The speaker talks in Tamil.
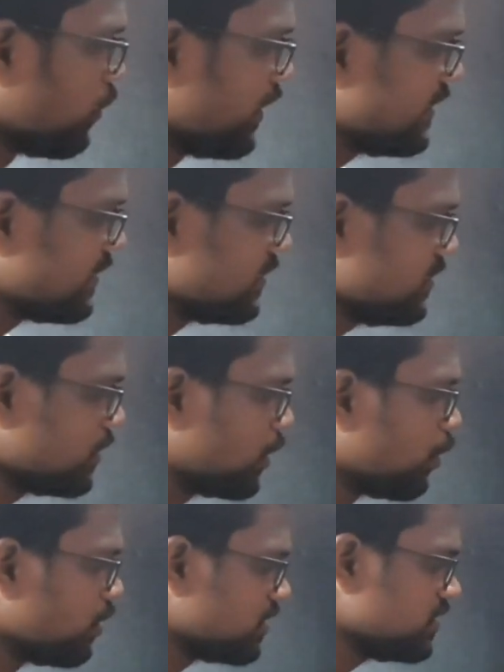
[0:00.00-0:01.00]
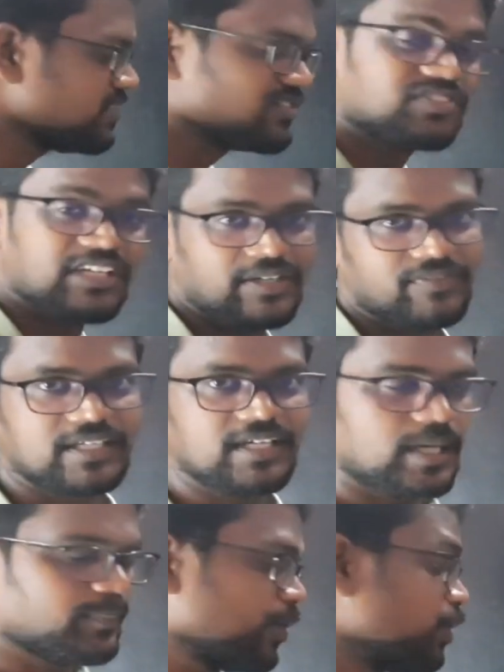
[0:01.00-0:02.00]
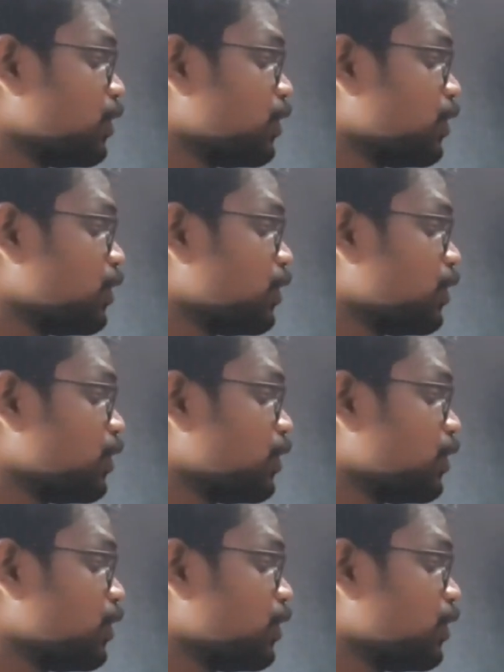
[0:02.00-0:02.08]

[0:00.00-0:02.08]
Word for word: ஒயிட்டு கோல்டு சில்வரு அப்புறம்